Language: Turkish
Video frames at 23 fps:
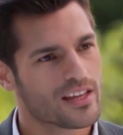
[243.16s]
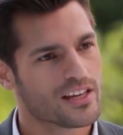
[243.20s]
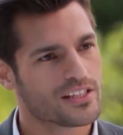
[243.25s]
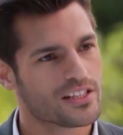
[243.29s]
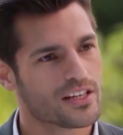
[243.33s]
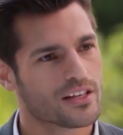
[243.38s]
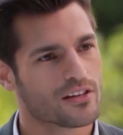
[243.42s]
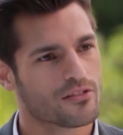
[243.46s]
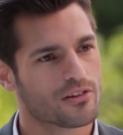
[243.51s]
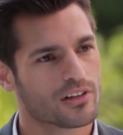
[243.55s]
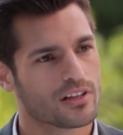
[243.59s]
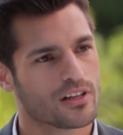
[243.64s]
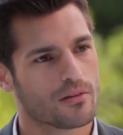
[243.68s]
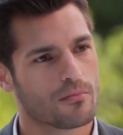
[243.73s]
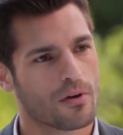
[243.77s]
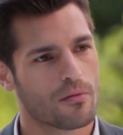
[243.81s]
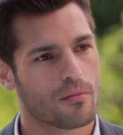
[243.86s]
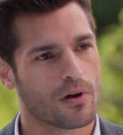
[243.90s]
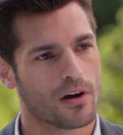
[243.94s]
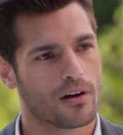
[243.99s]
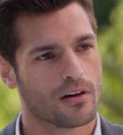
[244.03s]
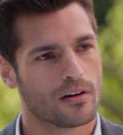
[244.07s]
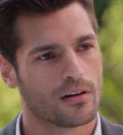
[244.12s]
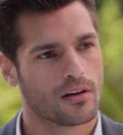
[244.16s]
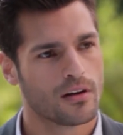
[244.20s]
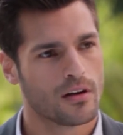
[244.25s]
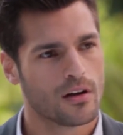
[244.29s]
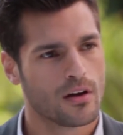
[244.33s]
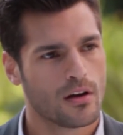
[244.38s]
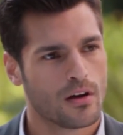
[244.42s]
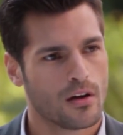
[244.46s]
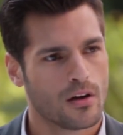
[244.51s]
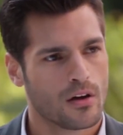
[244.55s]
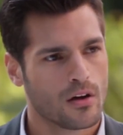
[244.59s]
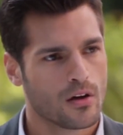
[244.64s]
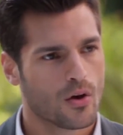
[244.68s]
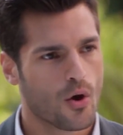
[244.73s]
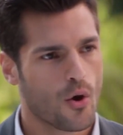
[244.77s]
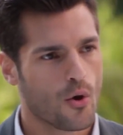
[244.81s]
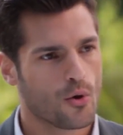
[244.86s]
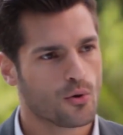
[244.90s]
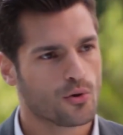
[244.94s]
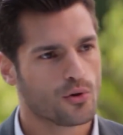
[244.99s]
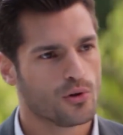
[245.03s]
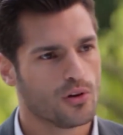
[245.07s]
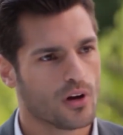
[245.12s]
Teşekkür ederim ama
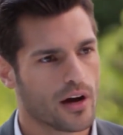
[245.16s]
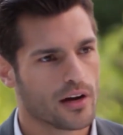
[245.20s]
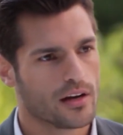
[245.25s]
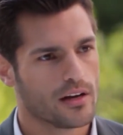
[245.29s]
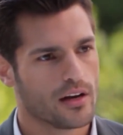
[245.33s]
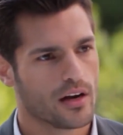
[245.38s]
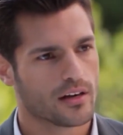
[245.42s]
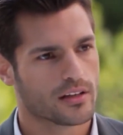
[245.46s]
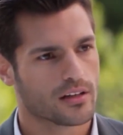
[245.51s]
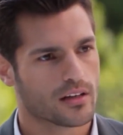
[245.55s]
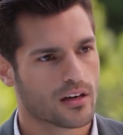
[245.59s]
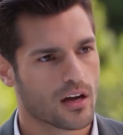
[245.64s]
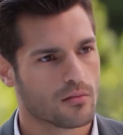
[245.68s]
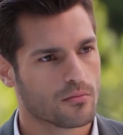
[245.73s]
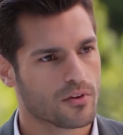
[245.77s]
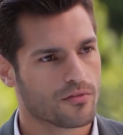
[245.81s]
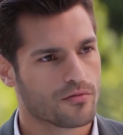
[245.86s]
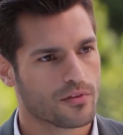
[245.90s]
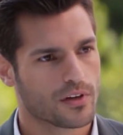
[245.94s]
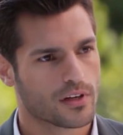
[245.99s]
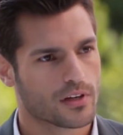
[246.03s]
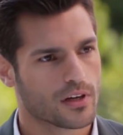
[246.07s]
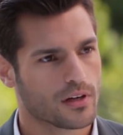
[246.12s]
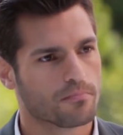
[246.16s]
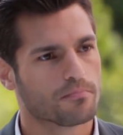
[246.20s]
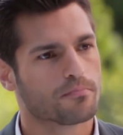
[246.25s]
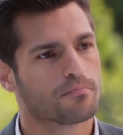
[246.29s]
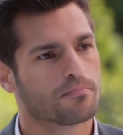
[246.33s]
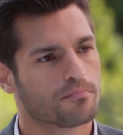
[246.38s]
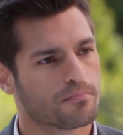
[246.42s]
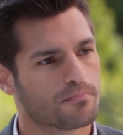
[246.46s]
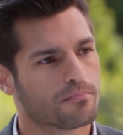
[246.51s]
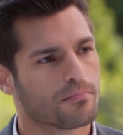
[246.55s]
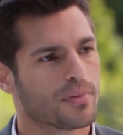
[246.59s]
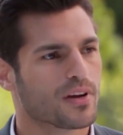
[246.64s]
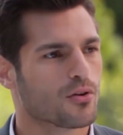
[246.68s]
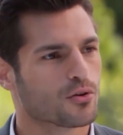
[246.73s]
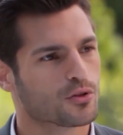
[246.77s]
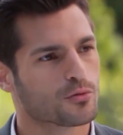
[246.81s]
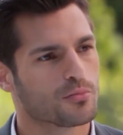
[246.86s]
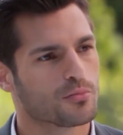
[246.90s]
öyküyle aynı yerde kalma fikri pek